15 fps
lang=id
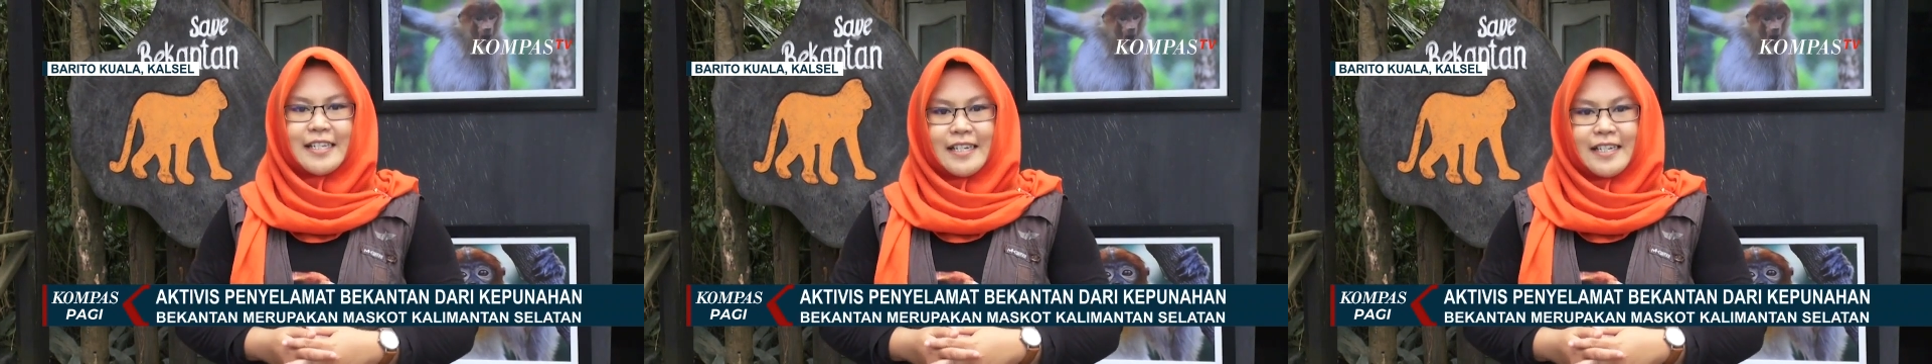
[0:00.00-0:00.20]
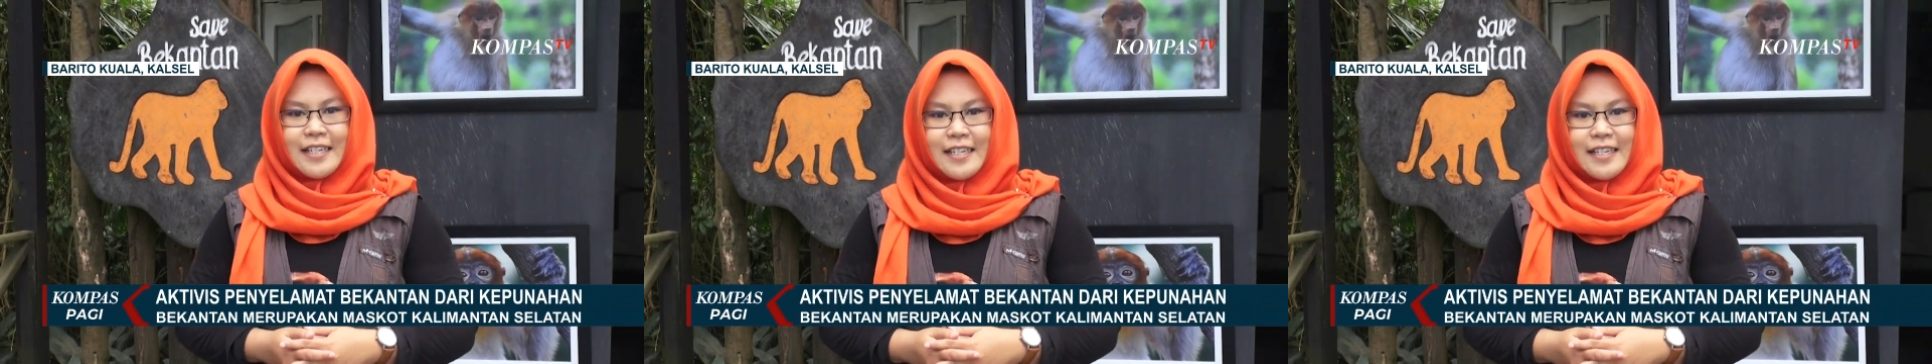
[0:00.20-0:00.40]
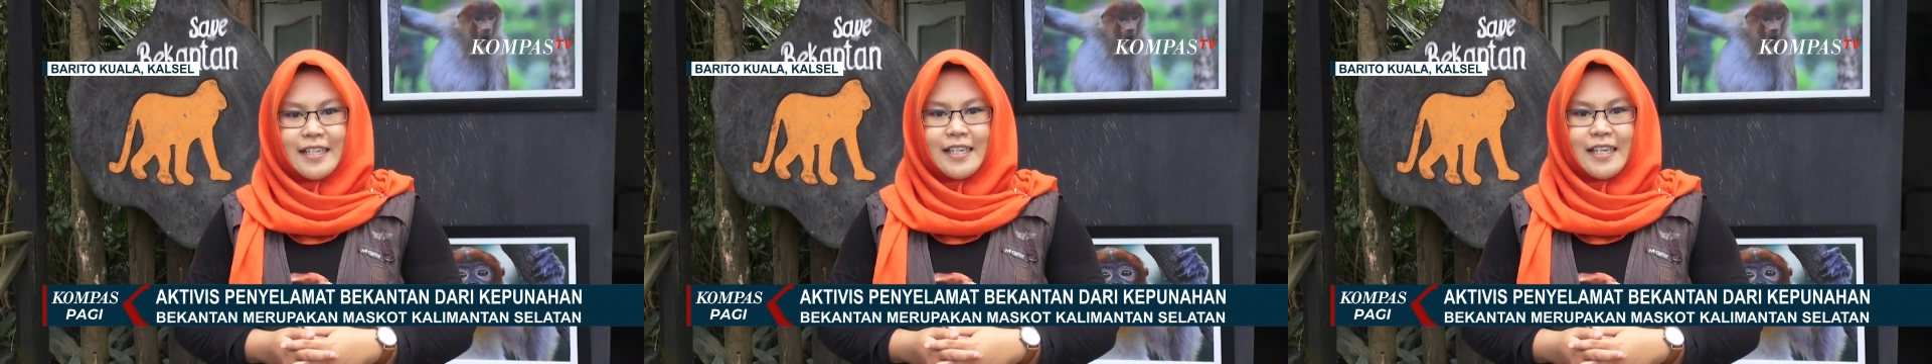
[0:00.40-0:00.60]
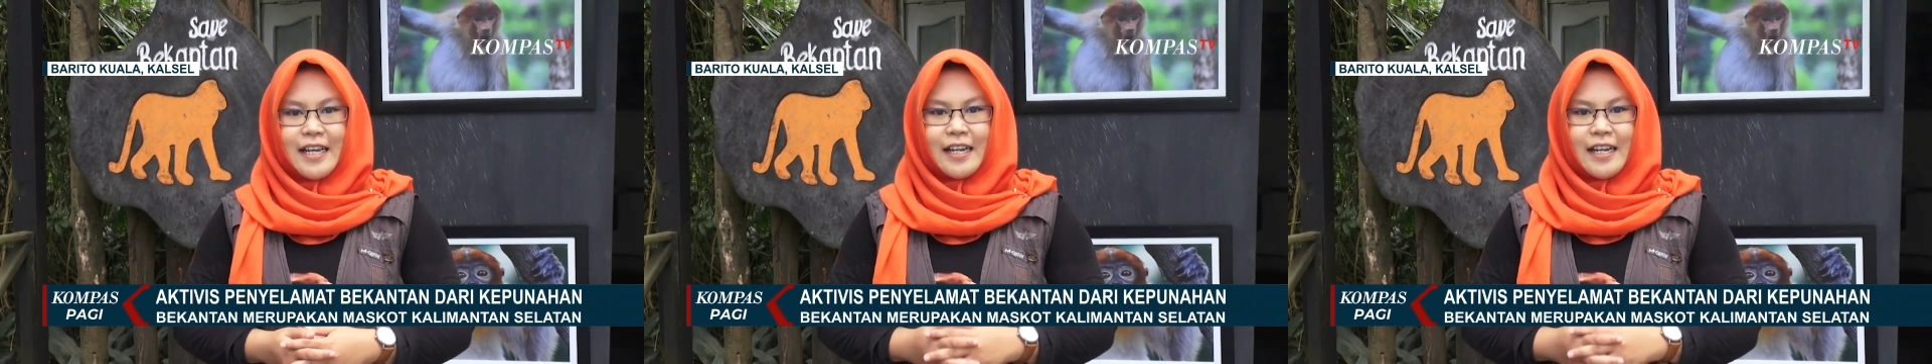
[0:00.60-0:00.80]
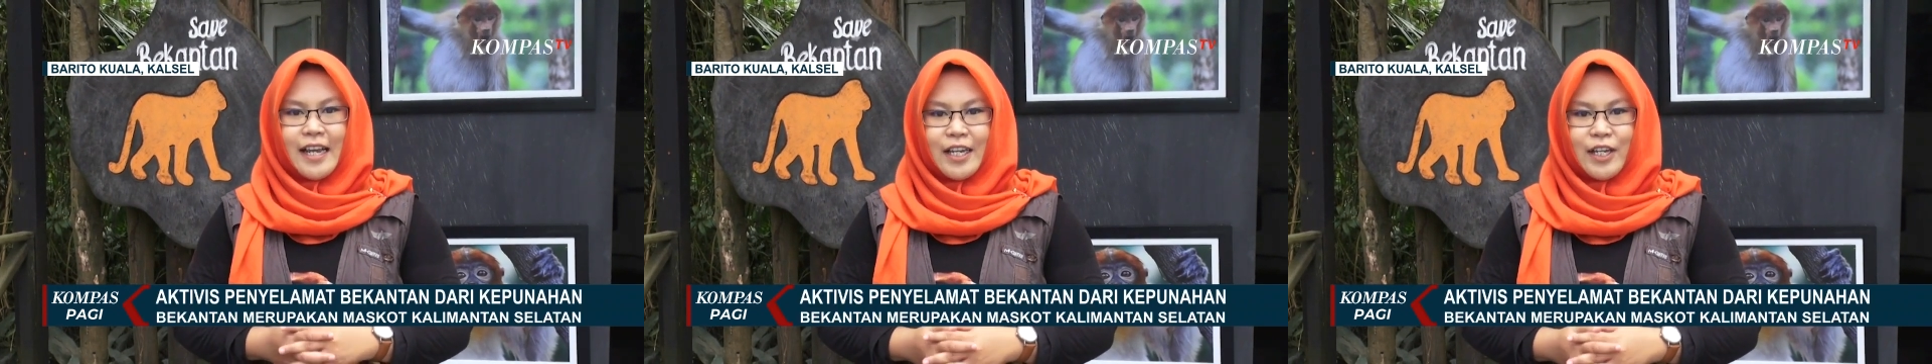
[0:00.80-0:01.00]
sini
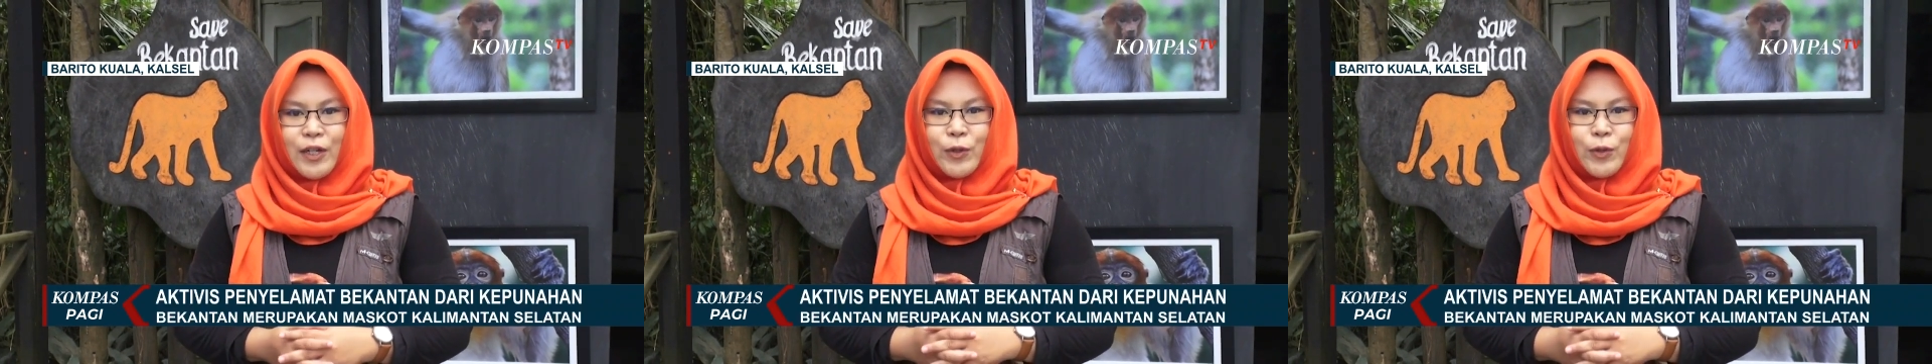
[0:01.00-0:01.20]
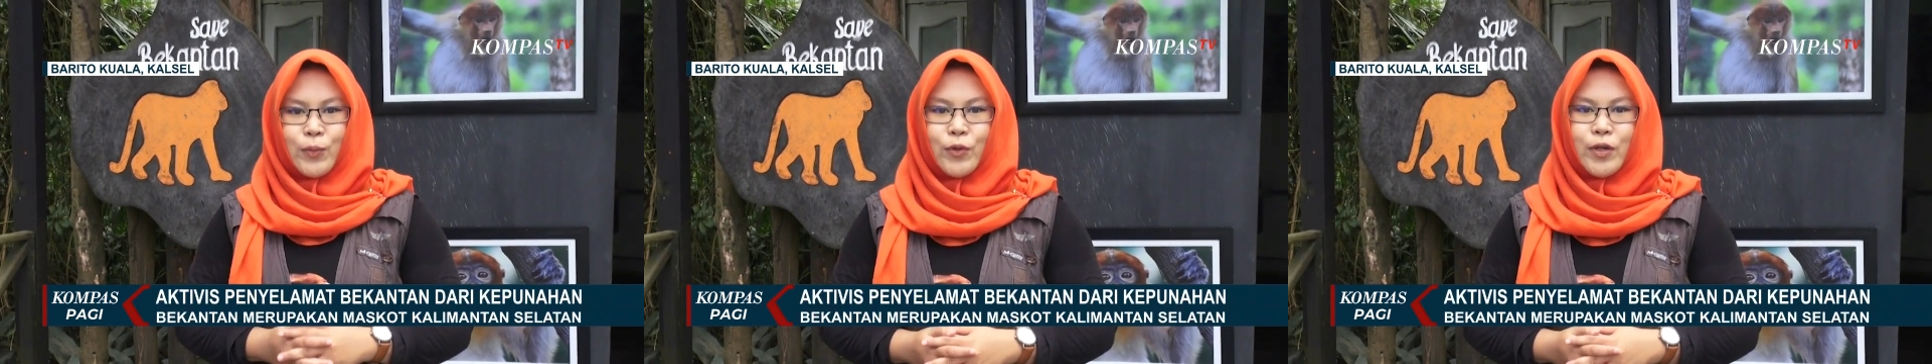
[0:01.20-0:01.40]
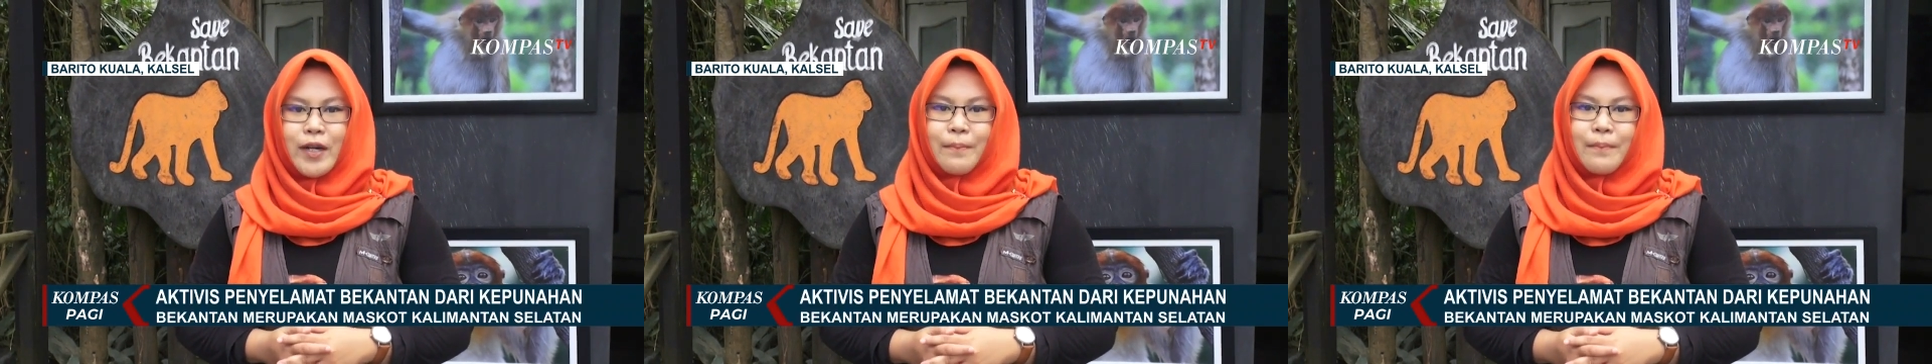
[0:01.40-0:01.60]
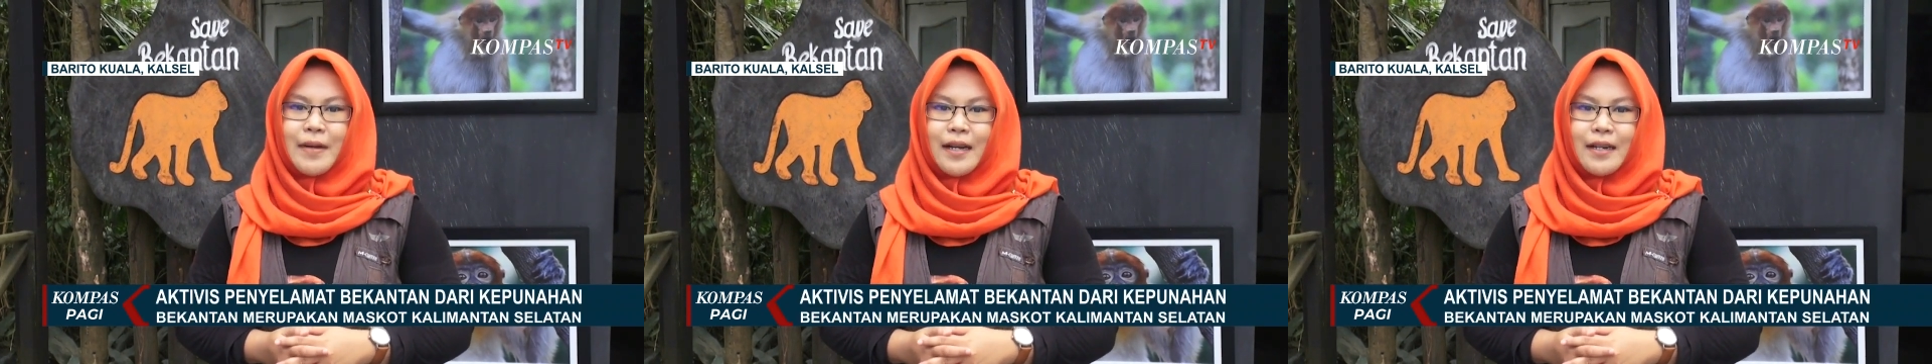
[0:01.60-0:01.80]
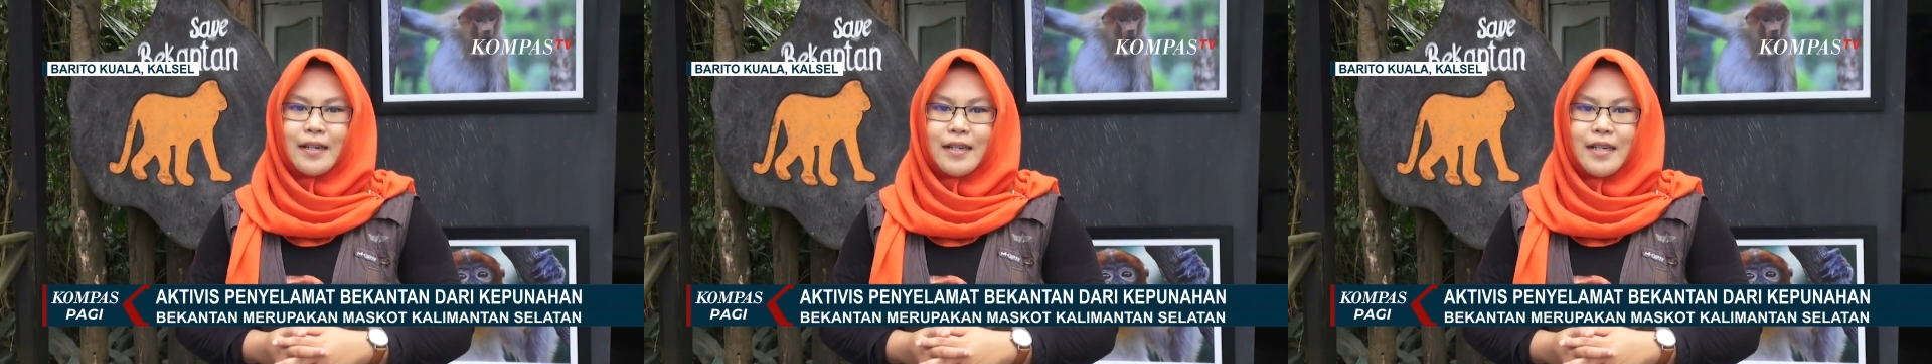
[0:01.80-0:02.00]
yang lahir tumbuh
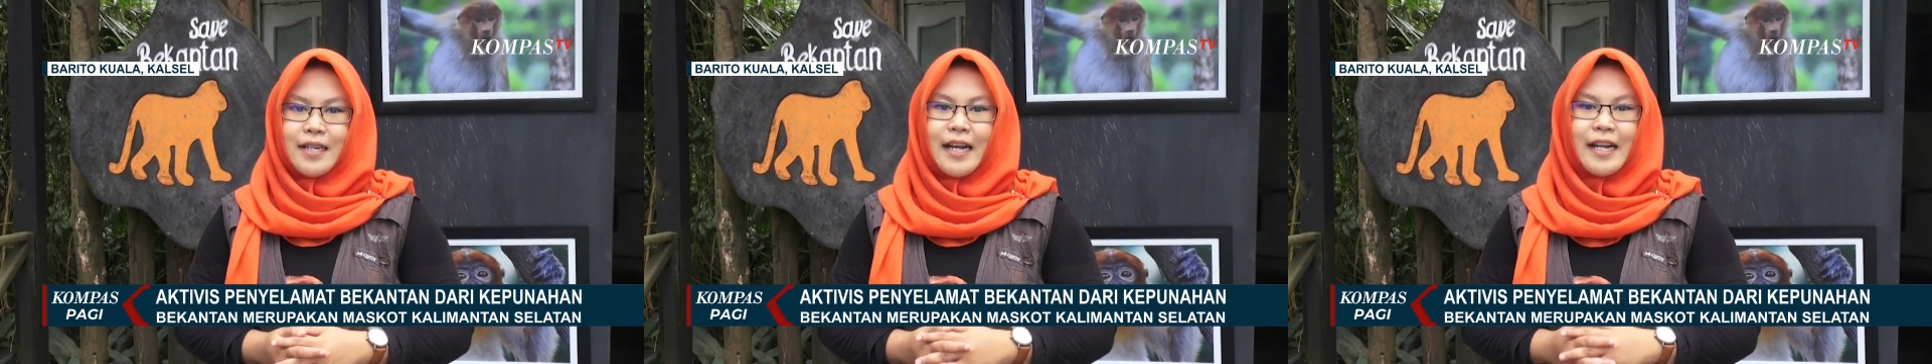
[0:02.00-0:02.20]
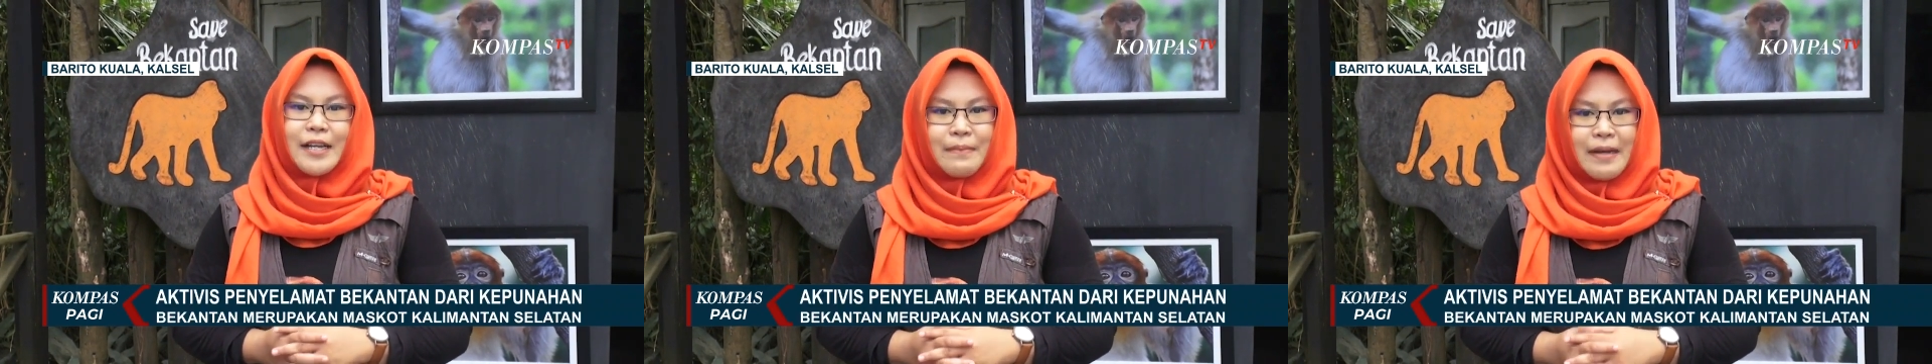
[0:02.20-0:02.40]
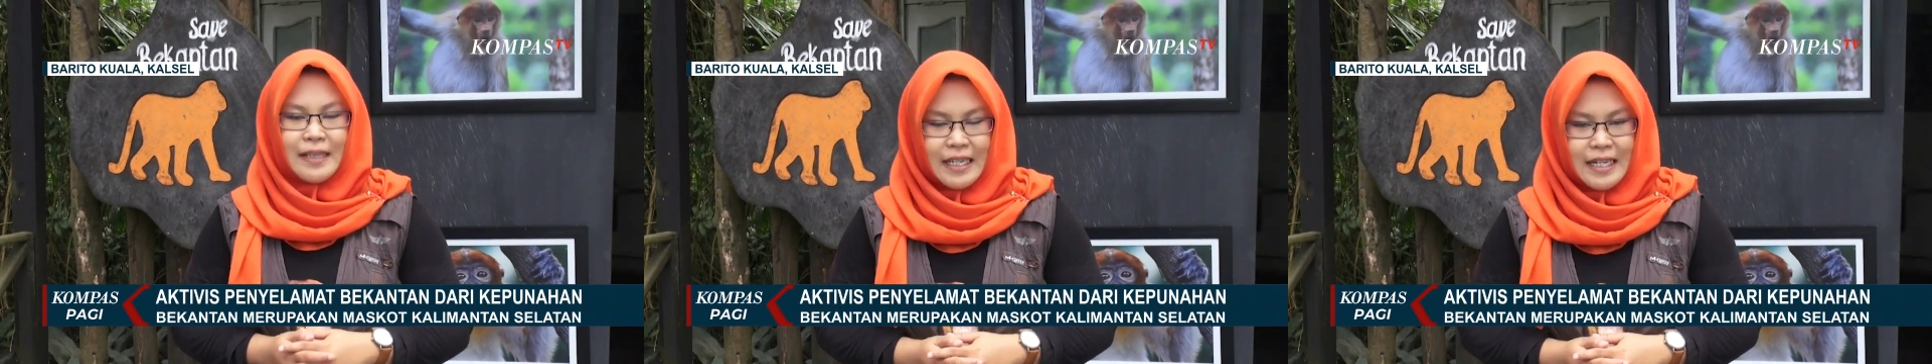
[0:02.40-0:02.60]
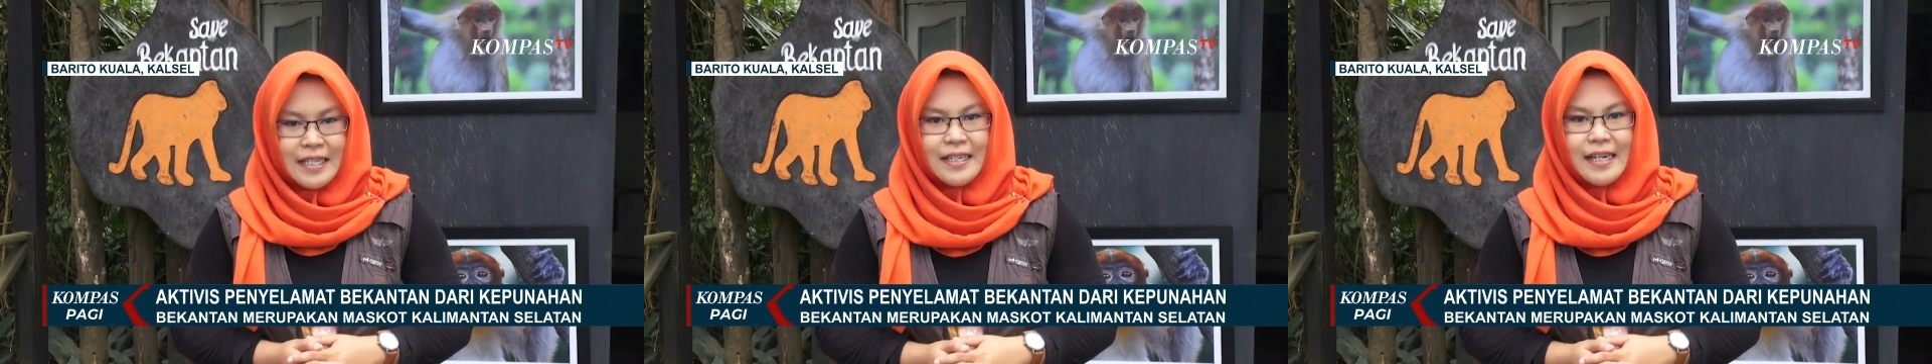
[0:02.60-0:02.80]
kembang di Kalimantan